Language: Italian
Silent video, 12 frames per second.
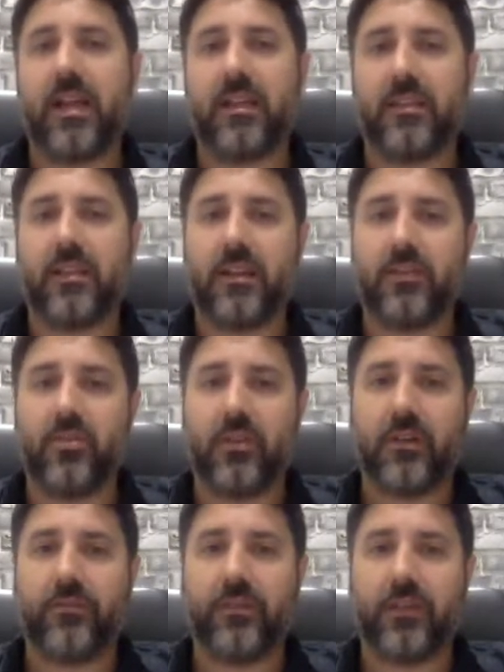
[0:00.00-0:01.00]
tante
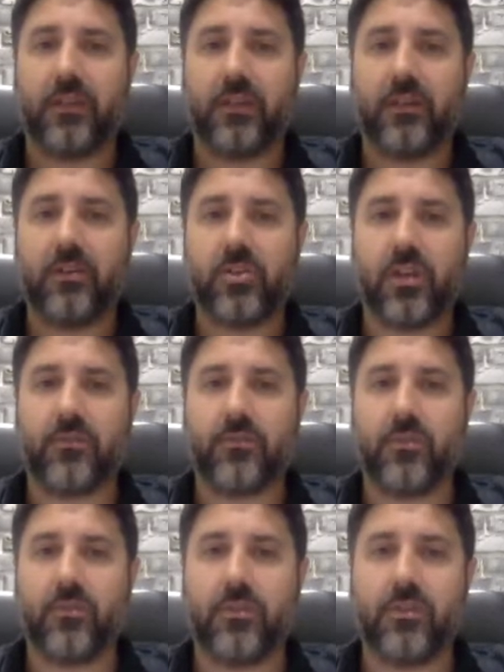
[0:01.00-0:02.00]
radiografie che
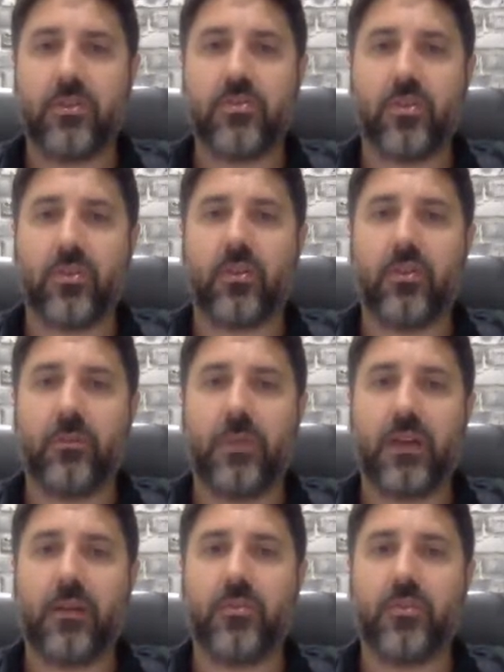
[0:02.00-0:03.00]
ricevo ogni giorno,
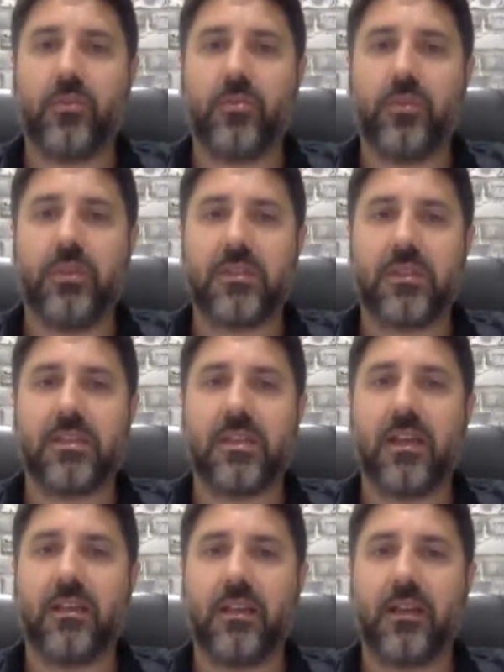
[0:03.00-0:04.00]
parliamo di più di
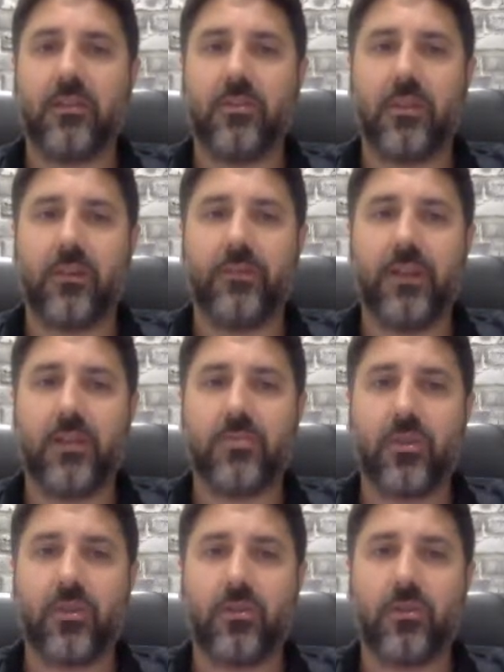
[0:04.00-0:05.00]
60 radiografie al
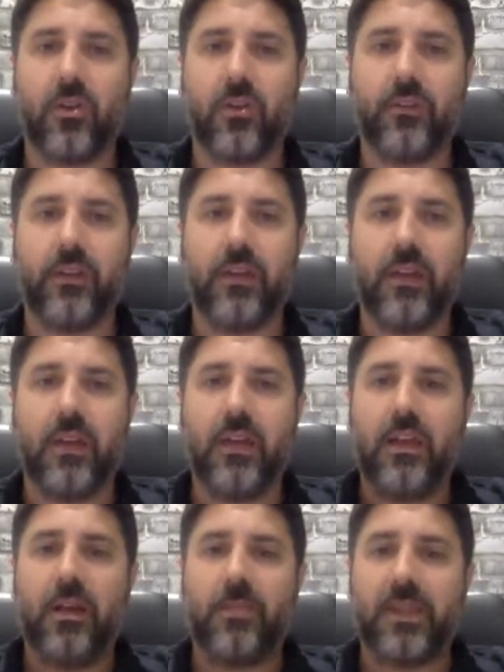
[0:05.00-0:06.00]
giorno, dove
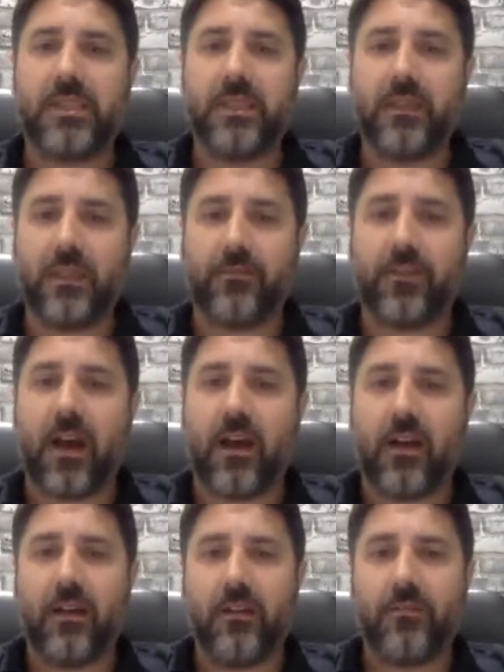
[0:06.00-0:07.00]
il paziente
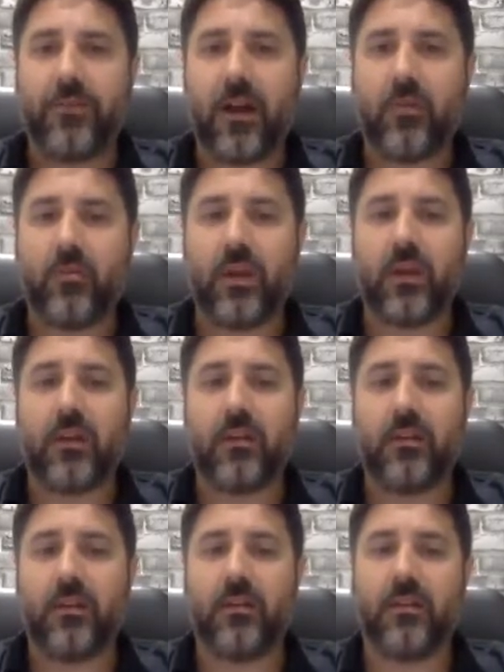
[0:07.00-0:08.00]
va, fa
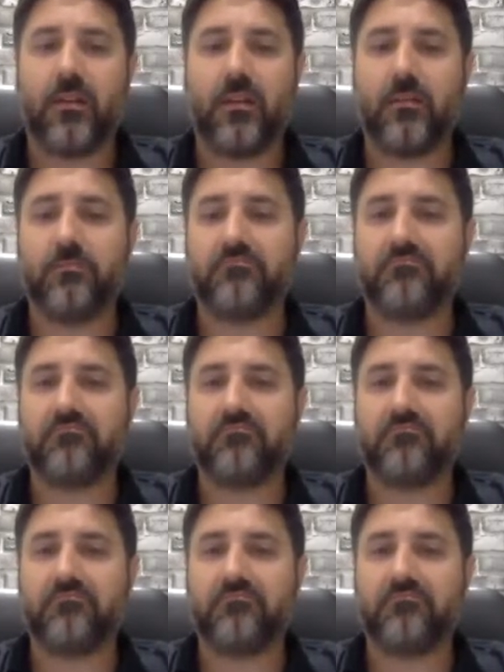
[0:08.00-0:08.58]
una um,